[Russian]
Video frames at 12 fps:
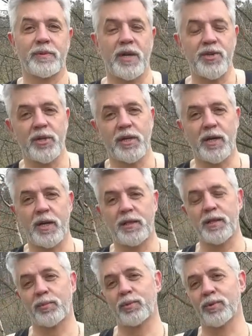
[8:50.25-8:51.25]
Дачное
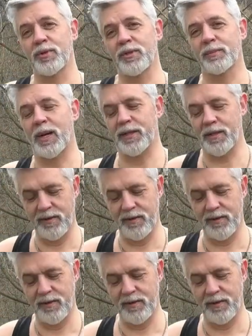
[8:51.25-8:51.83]
карате буду снимать,